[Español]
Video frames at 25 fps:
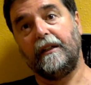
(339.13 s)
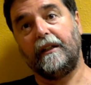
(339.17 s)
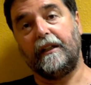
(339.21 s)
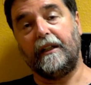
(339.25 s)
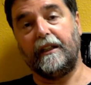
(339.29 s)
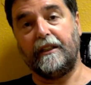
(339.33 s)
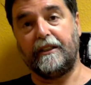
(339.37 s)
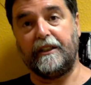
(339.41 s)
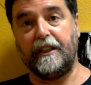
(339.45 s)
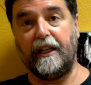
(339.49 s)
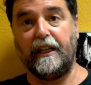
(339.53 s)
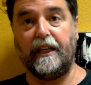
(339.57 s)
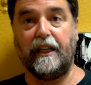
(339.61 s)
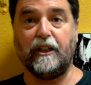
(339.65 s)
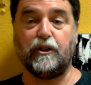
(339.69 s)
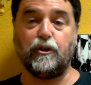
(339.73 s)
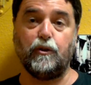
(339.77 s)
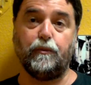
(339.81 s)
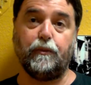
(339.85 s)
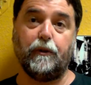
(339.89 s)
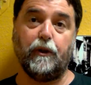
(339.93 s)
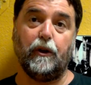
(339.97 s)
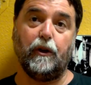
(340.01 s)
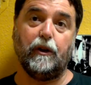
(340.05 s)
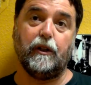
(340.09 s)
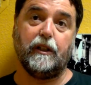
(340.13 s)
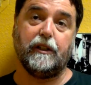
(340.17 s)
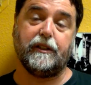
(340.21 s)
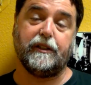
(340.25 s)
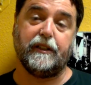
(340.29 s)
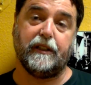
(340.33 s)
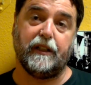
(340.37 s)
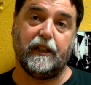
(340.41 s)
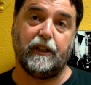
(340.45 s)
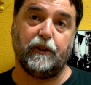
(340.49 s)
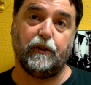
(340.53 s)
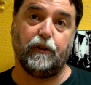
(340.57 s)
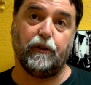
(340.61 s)
que se haya superado el
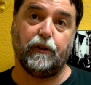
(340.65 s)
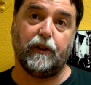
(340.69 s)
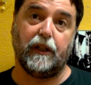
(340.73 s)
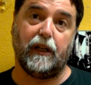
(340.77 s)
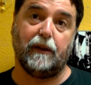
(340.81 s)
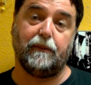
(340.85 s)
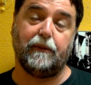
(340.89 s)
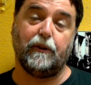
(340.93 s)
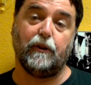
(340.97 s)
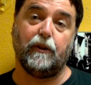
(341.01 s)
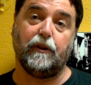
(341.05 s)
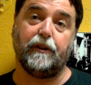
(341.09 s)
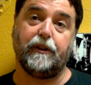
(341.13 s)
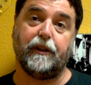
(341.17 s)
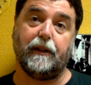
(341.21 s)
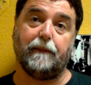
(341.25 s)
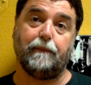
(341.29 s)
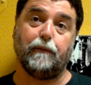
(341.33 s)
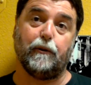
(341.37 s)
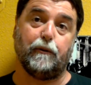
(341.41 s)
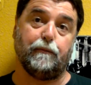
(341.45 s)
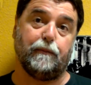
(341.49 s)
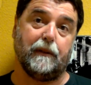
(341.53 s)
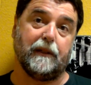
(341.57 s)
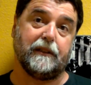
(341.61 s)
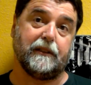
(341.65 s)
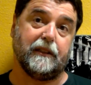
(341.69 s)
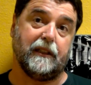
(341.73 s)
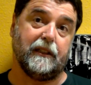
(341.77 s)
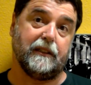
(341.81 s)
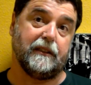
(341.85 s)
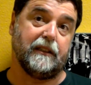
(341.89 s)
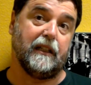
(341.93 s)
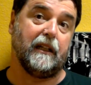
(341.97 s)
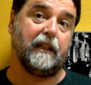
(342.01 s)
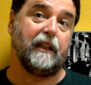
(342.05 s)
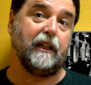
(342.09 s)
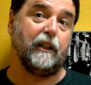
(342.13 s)
escenario de la violencia por parte de
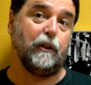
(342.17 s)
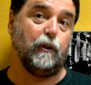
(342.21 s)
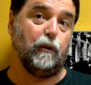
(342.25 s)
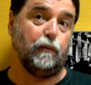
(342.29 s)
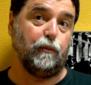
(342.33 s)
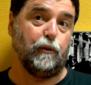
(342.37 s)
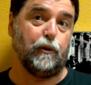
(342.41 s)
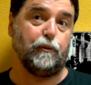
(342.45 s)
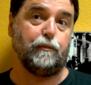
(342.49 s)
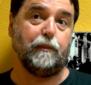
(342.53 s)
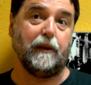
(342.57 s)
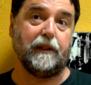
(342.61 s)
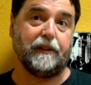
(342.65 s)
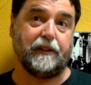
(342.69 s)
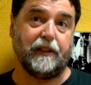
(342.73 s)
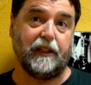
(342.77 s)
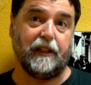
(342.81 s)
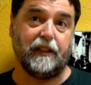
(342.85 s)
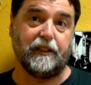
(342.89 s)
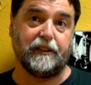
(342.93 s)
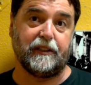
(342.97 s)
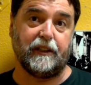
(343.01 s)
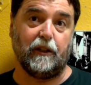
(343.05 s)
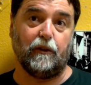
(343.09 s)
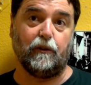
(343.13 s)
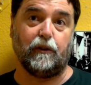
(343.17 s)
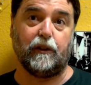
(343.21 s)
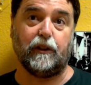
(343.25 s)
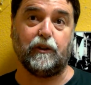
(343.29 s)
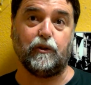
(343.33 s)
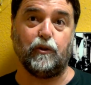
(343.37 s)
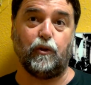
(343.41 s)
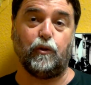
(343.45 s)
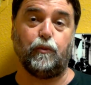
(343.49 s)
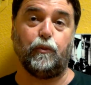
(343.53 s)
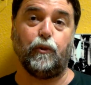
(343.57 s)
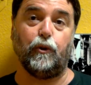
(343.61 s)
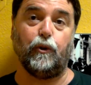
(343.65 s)
ETA, que no por parte del Estado, que
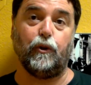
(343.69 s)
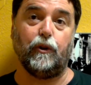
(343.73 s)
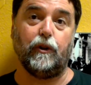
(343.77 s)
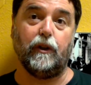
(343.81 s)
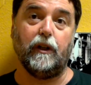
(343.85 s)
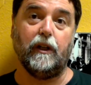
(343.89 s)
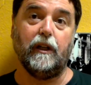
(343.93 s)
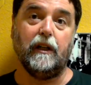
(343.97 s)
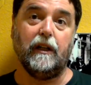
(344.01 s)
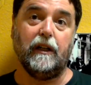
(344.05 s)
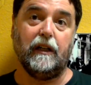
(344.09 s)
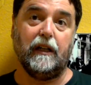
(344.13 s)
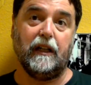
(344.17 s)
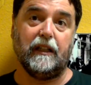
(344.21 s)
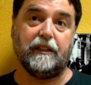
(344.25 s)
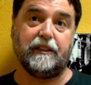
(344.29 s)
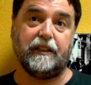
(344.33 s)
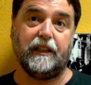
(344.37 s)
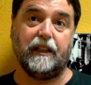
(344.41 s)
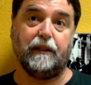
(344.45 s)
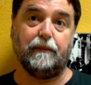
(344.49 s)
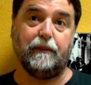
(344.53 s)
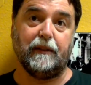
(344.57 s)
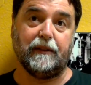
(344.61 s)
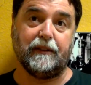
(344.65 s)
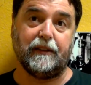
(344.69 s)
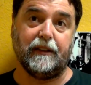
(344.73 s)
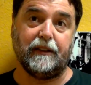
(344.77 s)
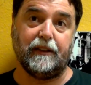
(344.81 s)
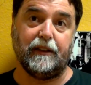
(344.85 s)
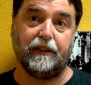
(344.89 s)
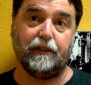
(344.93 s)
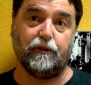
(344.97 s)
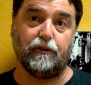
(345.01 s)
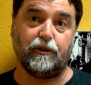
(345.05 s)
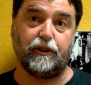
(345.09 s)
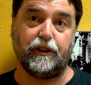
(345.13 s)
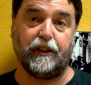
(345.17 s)
hoy por hoy la sigue
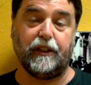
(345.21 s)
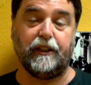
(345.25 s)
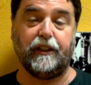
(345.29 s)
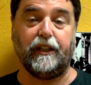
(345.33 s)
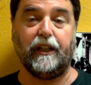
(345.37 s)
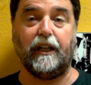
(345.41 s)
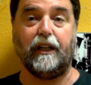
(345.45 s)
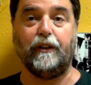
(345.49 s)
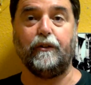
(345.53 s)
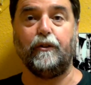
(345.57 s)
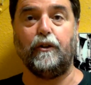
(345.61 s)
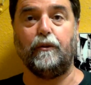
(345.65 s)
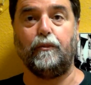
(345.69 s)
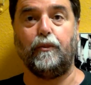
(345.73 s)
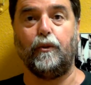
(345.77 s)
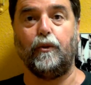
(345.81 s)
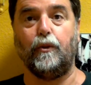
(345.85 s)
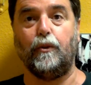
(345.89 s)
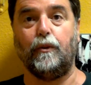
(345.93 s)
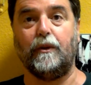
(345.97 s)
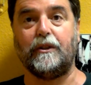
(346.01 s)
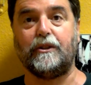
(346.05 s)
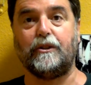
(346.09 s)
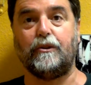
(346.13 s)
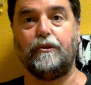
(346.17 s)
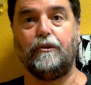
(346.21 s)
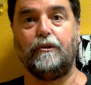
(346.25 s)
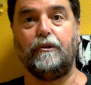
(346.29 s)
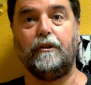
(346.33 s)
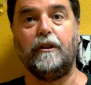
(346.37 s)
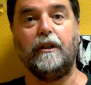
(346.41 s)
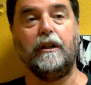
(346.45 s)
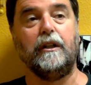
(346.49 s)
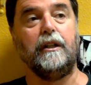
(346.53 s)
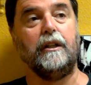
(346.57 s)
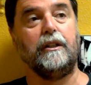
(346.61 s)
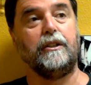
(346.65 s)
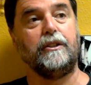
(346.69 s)
manteniendo, sigue negando el pueblo vasco,
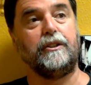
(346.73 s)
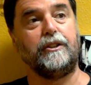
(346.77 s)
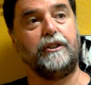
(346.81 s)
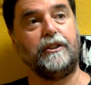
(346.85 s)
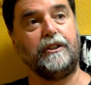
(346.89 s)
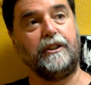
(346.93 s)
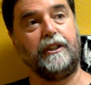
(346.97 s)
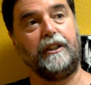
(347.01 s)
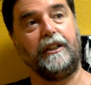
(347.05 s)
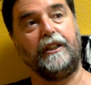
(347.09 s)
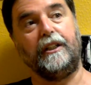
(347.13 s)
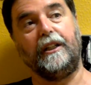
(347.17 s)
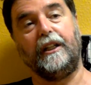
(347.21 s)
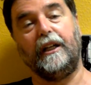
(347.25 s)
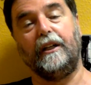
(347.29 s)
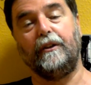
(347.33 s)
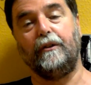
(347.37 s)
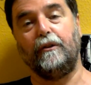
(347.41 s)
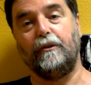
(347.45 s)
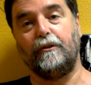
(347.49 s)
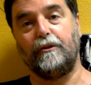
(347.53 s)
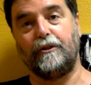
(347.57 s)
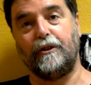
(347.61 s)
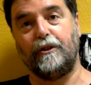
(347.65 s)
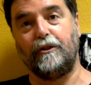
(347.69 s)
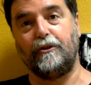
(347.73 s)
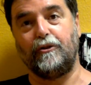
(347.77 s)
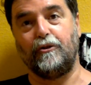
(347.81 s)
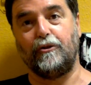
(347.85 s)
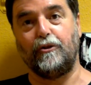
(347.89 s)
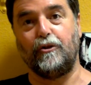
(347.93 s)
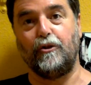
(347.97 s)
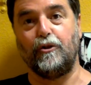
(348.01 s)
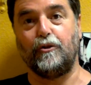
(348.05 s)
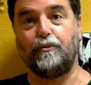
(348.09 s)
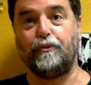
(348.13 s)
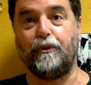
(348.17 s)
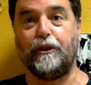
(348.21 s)
sigue negando los
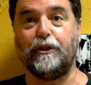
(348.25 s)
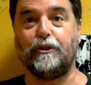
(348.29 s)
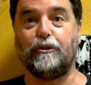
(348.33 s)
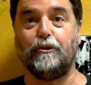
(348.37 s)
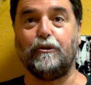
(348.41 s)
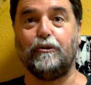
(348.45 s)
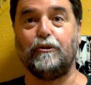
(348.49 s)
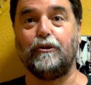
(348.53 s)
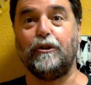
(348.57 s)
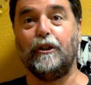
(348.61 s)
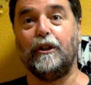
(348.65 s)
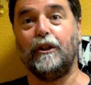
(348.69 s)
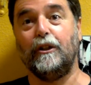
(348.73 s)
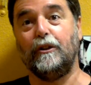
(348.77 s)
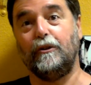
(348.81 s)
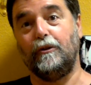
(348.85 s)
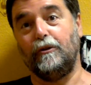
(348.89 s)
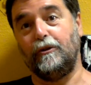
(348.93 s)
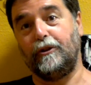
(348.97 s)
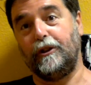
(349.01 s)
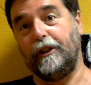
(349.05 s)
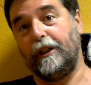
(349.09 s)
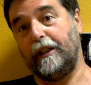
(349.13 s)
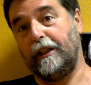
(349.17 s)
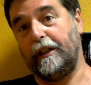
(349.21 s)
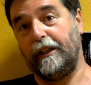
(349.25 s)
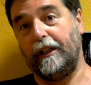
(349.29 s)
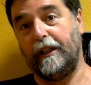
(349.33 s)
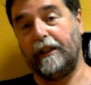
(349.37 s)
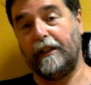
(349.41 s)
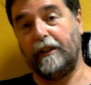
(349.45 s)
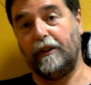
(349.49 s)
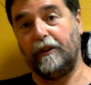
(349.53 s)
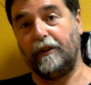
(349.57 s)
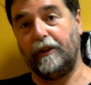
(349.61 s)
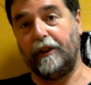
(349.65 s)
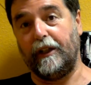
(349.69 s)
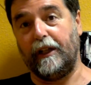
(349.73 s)
derechos de los presos, nos
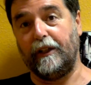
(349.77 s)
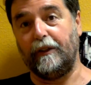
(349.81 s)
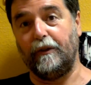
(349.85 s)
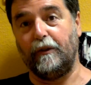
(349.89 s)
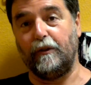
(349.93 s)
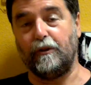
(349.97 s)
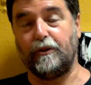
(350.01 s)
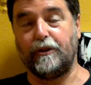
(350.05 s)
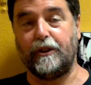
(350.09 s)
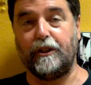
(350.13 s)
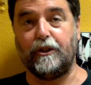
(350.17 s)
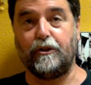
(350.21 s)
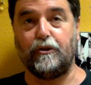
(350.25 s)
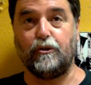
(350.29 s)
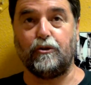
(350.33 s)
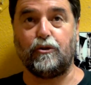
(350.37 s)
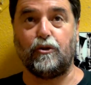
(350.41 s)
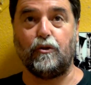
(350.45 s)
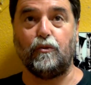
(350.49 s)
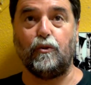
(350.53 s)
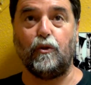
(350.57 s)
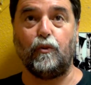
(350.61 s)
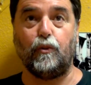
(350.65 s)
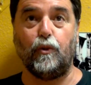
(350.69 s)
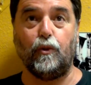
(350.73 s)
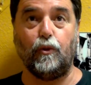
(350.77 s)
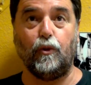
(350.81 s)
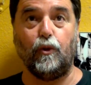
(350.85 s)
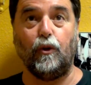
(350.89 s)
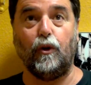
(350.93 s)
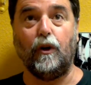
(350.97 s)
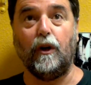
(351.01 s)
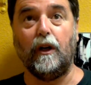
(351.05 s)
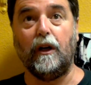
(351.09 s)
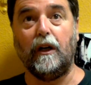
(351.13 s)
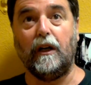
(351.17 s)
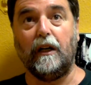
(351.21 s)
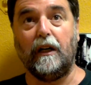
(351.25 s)
sigue negando los derechos como
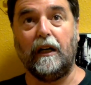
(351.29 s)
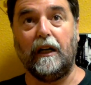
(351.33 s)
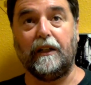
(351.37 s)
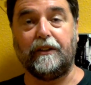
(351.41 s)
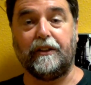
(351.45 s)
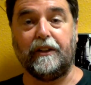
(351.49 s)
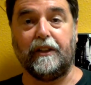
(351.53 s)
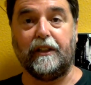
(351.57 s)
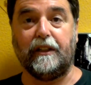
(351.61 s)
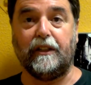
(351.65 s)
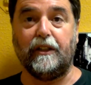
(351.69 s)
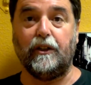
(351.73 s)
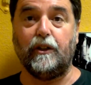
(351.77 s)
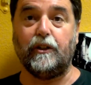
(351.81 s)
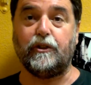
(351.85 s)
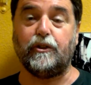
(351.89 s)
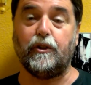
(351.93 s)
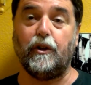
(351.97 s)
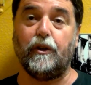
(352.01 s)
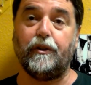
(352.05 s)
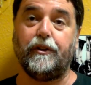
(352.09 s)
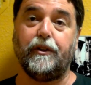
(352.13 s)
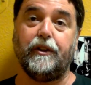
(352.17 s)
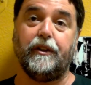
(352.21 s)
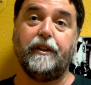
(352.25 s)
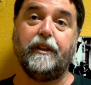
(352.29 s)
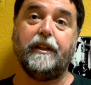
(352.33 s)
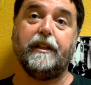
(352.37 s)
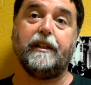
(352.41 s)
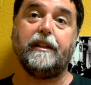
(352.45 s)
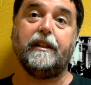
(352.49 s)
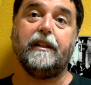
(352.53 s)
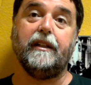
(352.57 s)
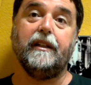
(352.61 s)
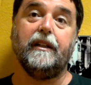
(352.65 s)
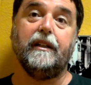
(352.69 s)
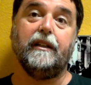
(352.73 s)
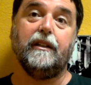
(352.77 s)
pueblo a tener el derecho a decidir,